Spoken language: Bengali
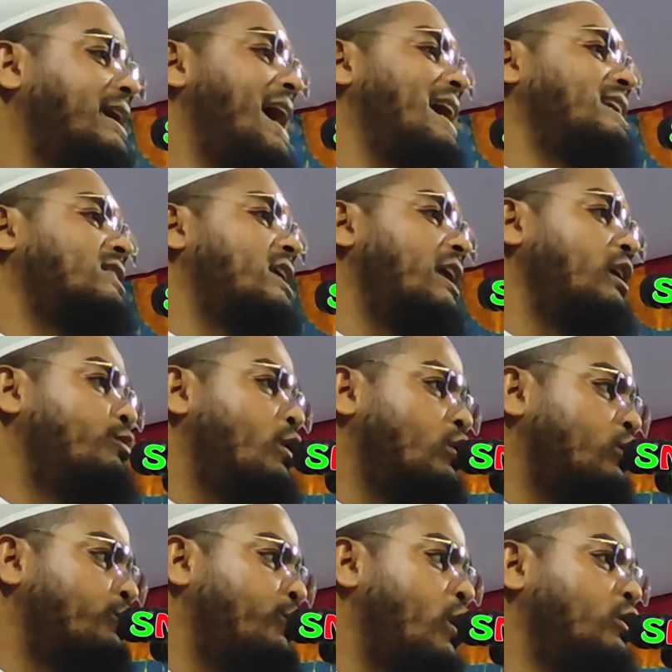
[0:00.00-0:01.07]
ডাক্তারি বড়
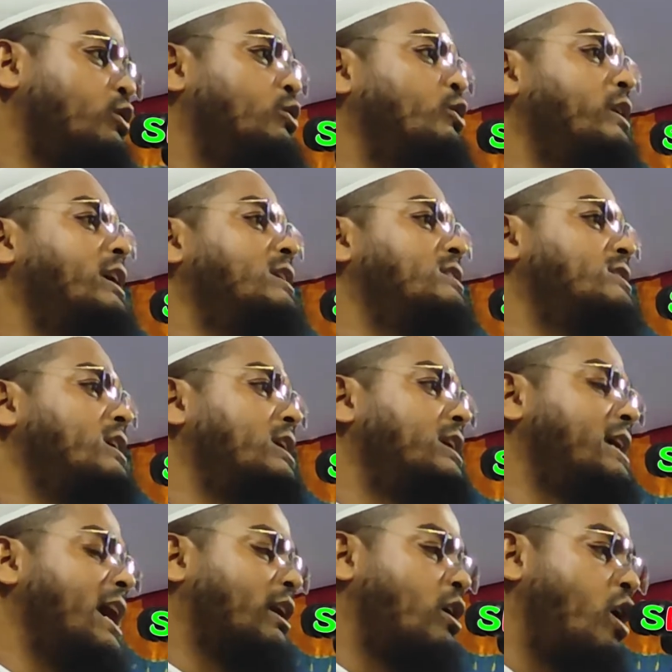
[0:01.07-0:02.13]
বড়
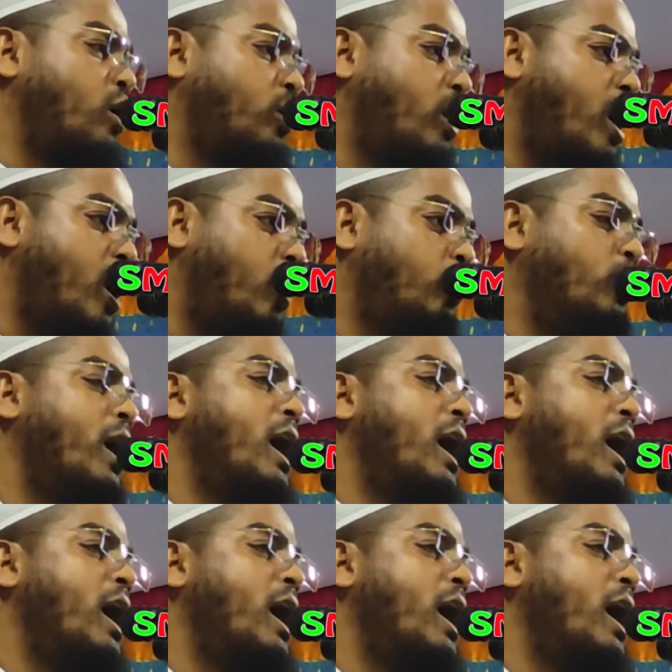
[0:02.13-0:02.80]
ইঞ্জিনিয়ার হও হও